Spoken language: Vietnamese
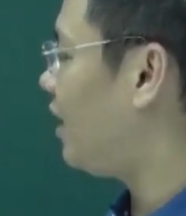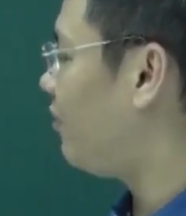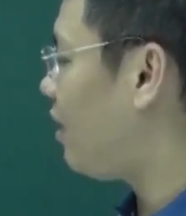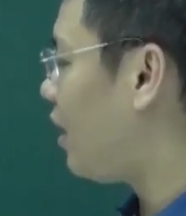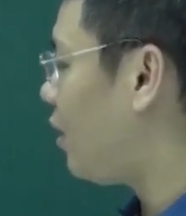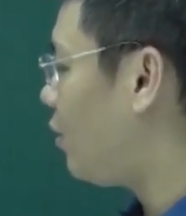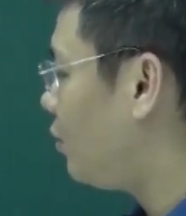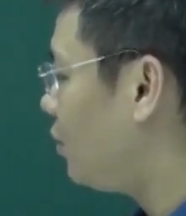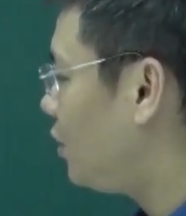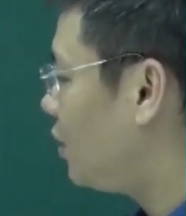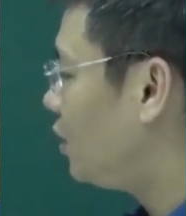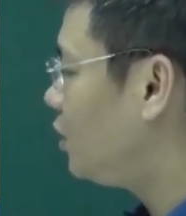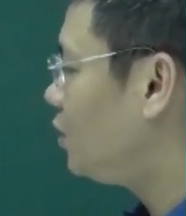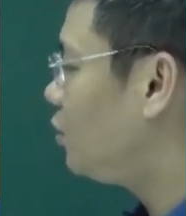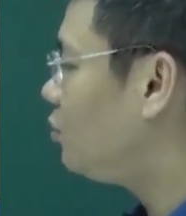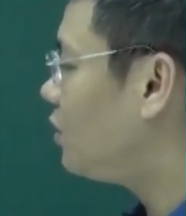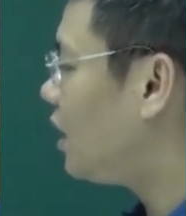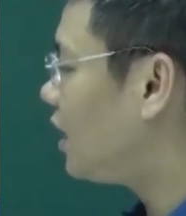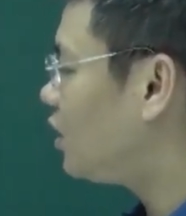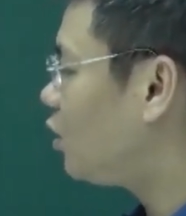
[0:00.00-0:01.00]
thay vào
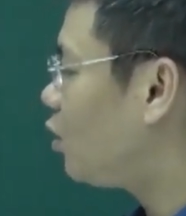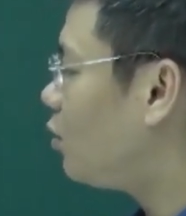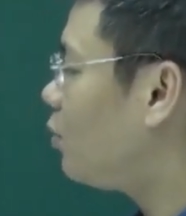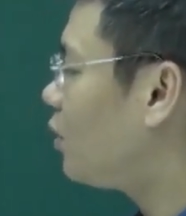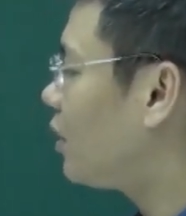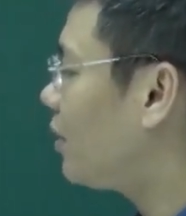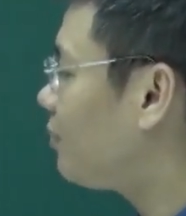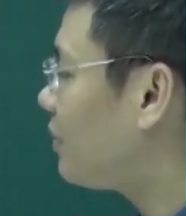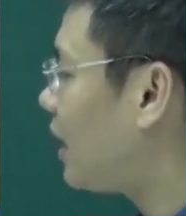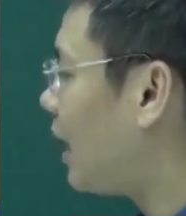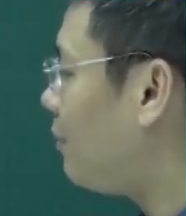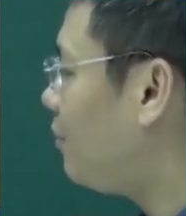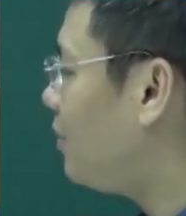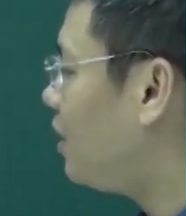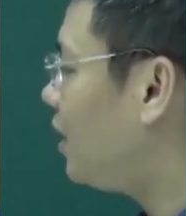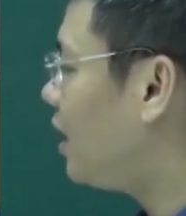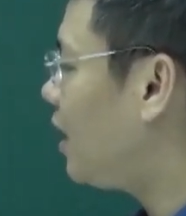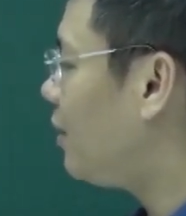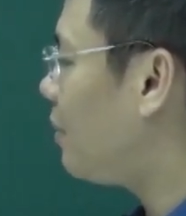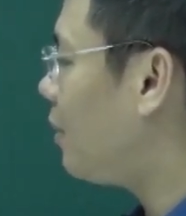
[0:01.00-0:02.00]
chúng ta sẽ có
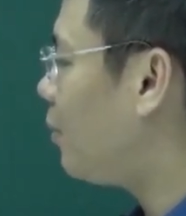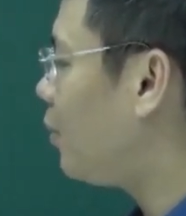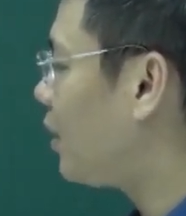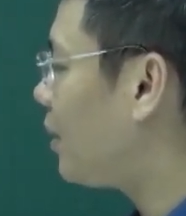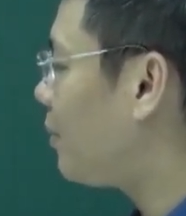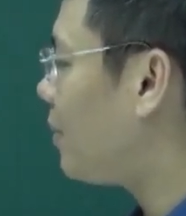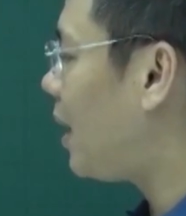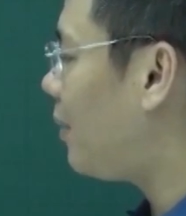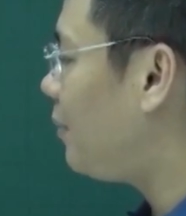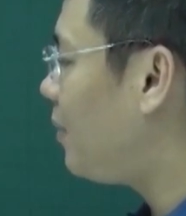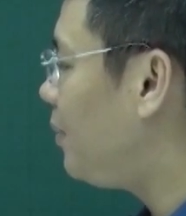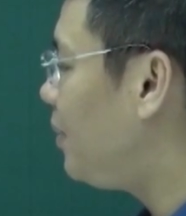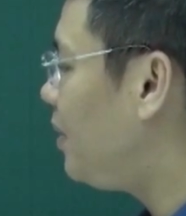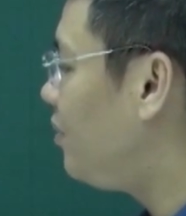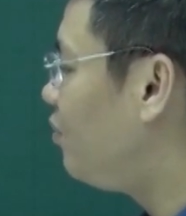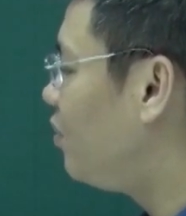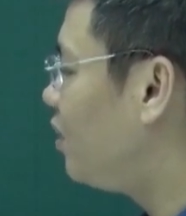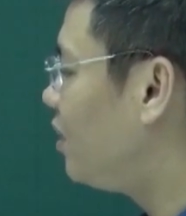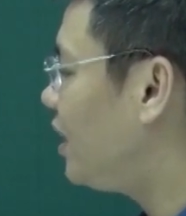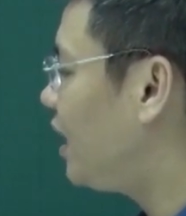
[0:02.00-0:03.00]
180 ở đây bằng 120
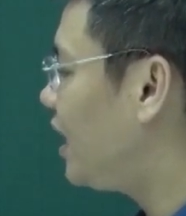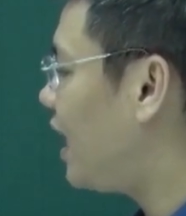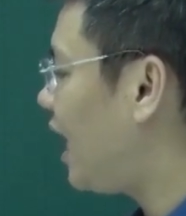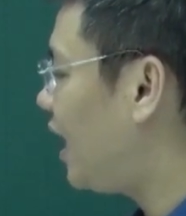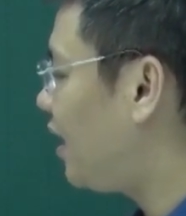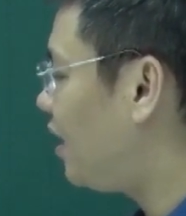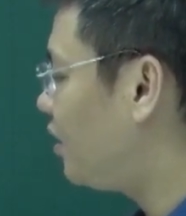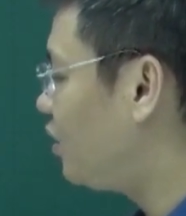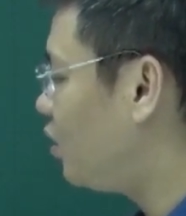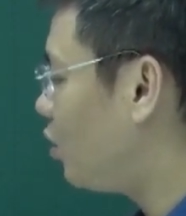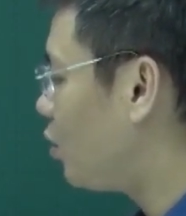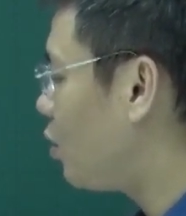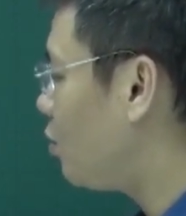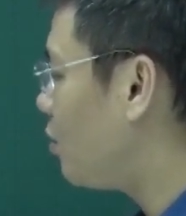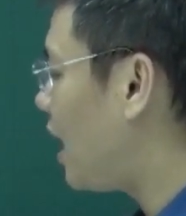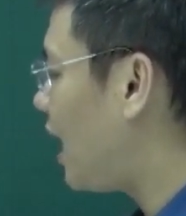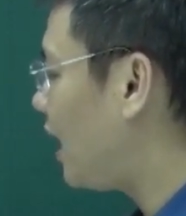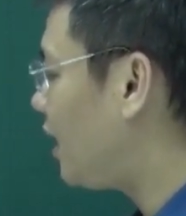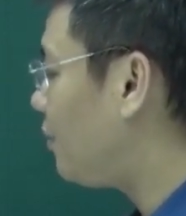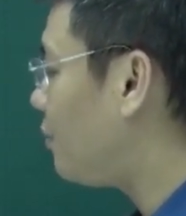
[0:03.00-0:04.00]
bình phương trên 2R nhỏ
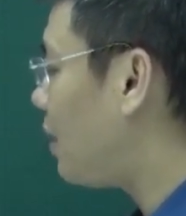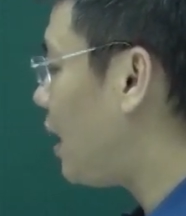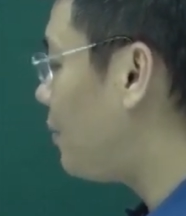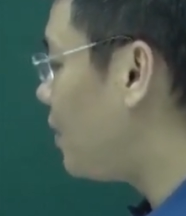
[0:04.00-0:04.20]
cộng 2 nhân